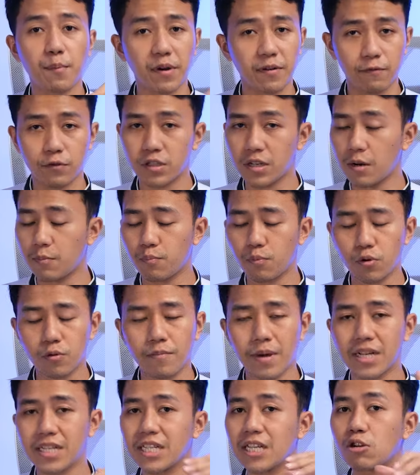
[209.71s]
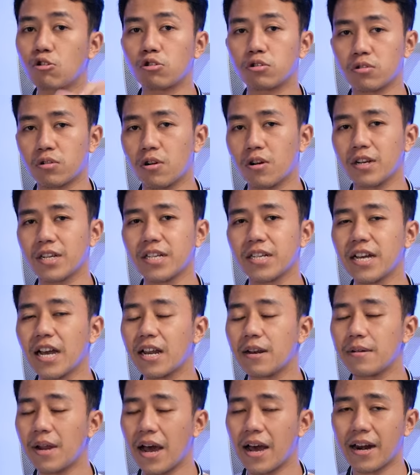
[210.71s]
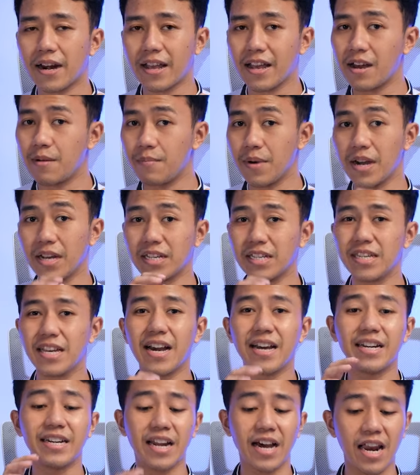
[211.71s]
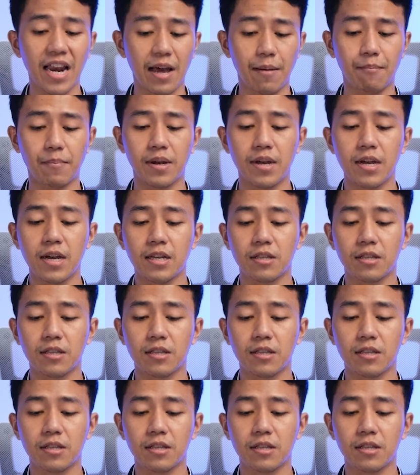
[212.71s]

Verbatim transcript: pemain futsal pun masih kontrol dengan area bagian dalam.